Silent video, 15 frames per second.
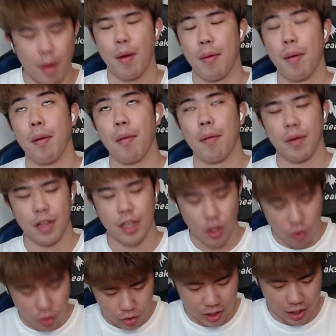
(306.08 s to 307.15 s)
あまあまあ、まあ、2
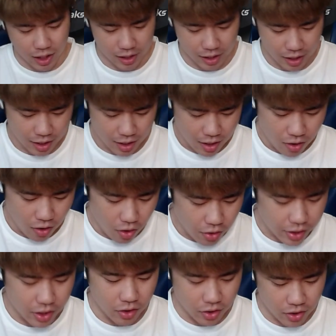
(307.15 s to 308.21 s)
本打ったからね。
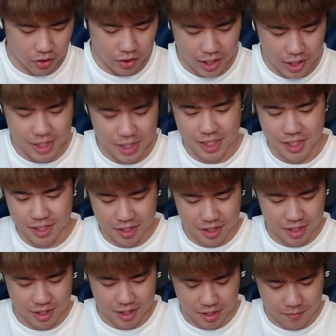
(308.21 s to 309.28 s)
オッケーオッケーオッケー、じじ
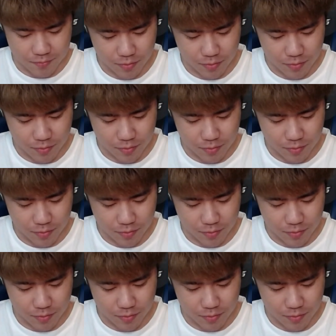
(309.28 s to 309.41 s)
じじ。